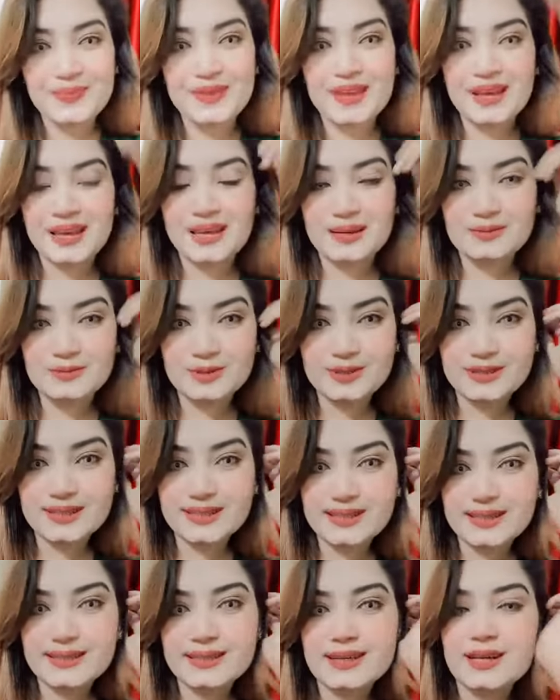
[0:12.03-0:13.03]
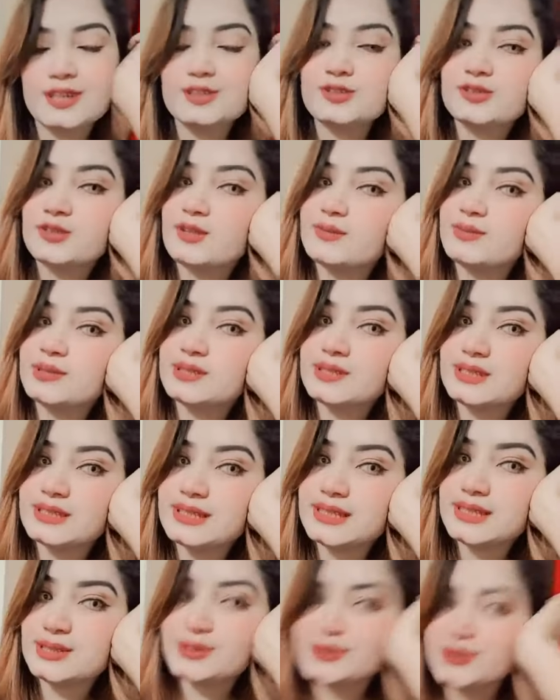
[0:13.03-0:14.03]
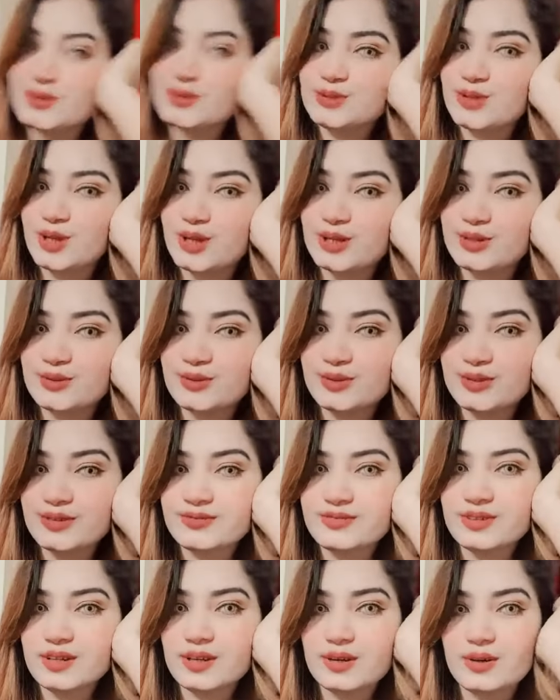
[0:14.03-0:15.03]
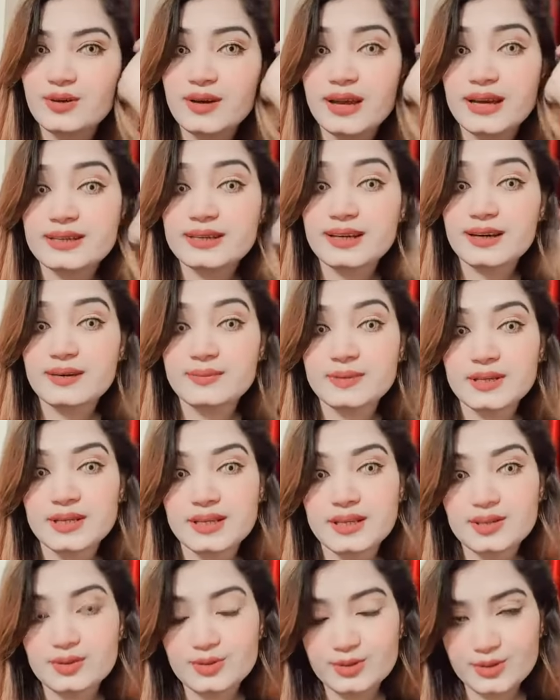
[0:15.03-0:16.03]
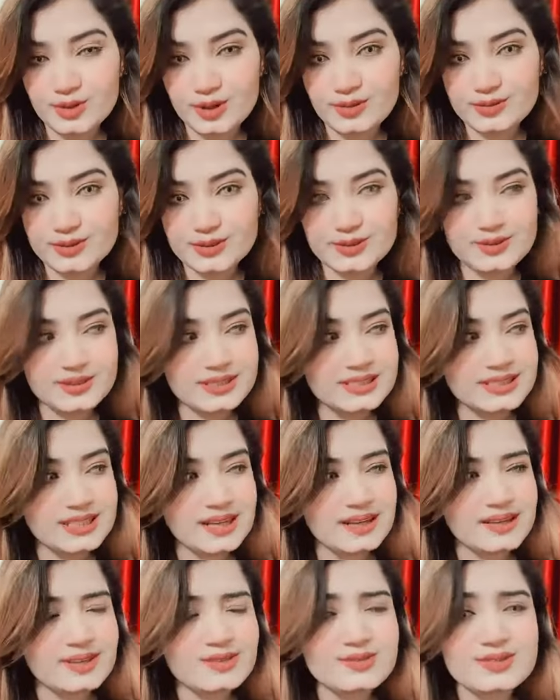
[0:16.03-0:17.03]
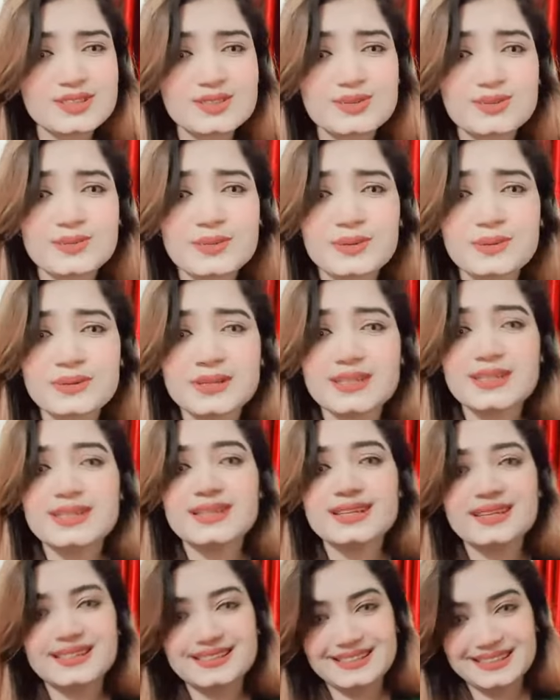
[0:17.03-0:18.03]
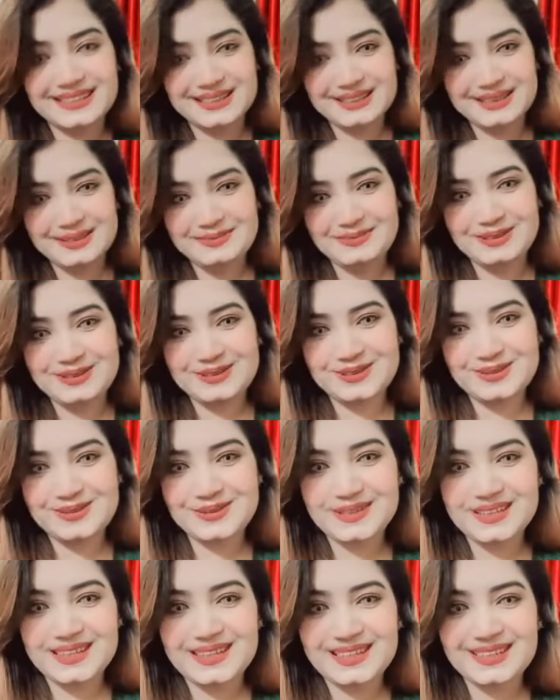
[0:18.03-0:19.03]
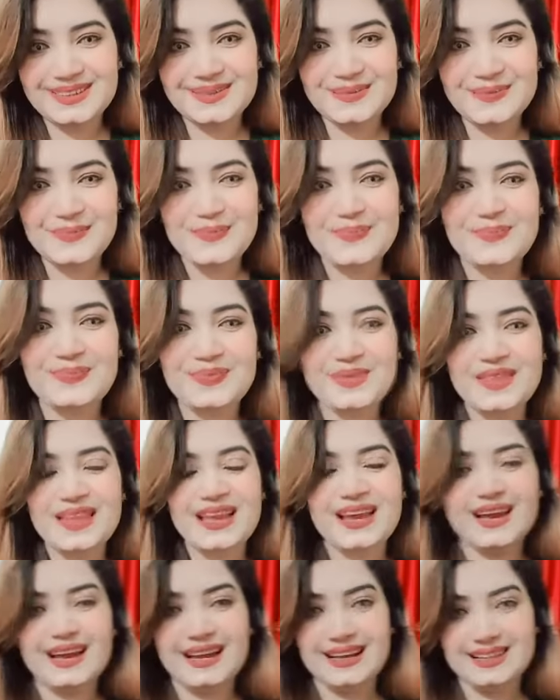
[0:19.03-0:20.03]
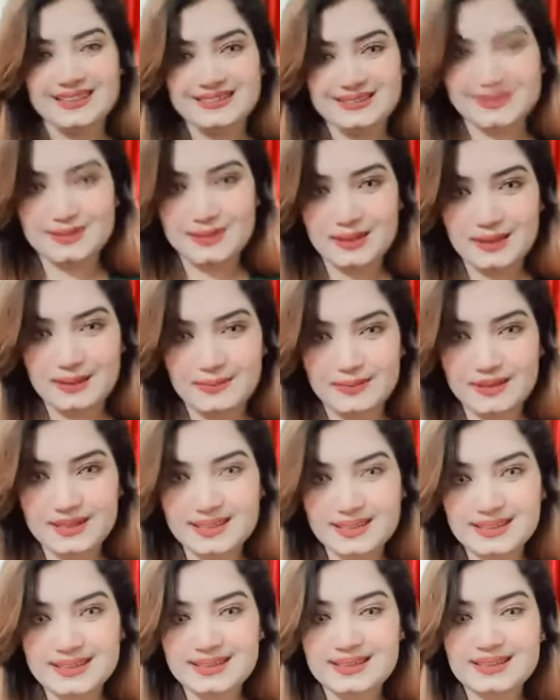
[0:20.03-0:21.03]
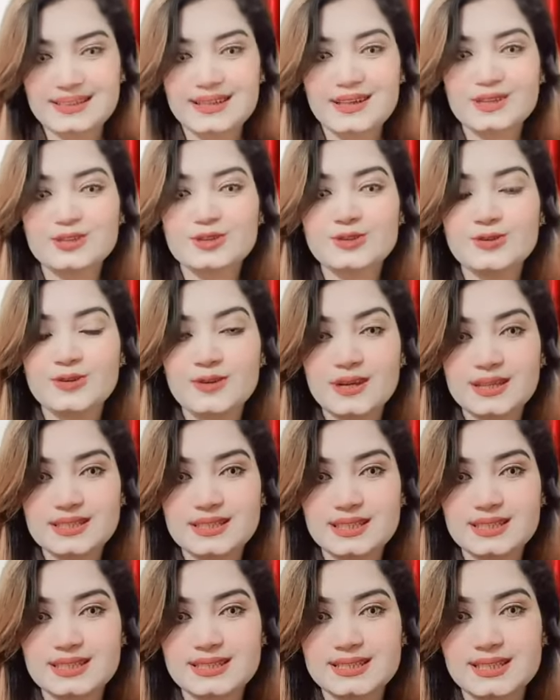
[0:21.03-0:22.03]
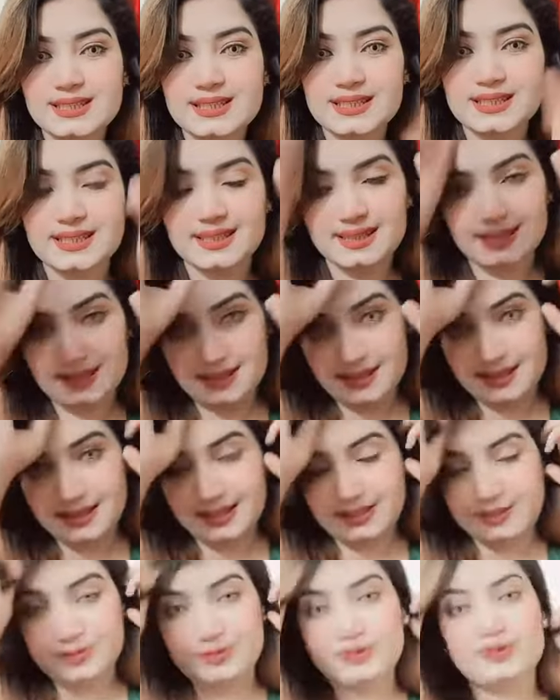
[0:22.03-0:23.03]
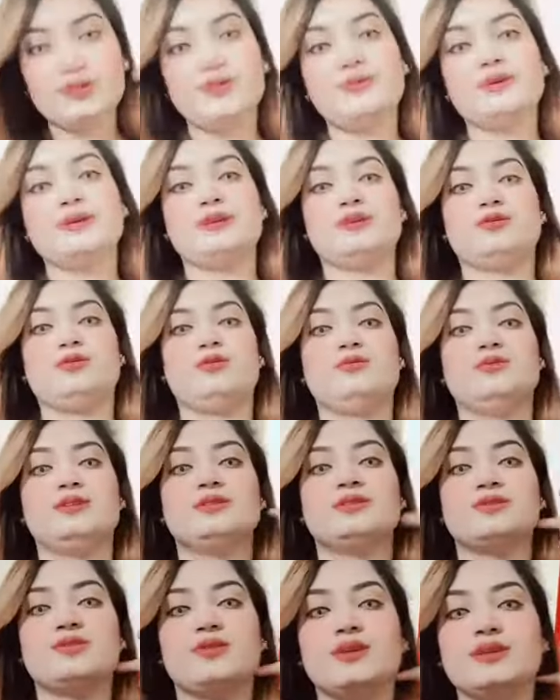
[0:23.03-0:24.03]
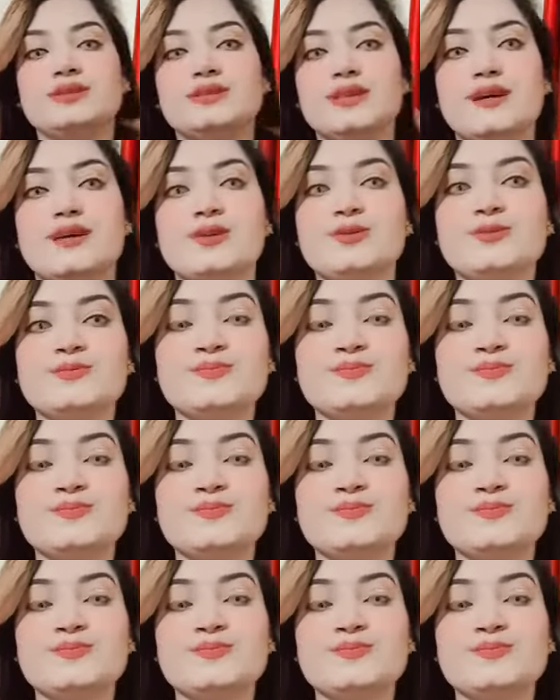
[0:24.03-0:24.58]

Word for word: তোমার থেকে কে আছো আমার সাথে একটু জয়েন করে ফেলো অ্যান্ড আমাকে একটু কমেন্ট করে জানাও যে তোমরা আমাকে ক্লিয়ার দেখতে পাচ্ছ কি না অ্যান্ড আমাকে ক্লিয়ার শোনা যাচ্ছে কি না একটু আমাকে কমেন্ট করে জানাও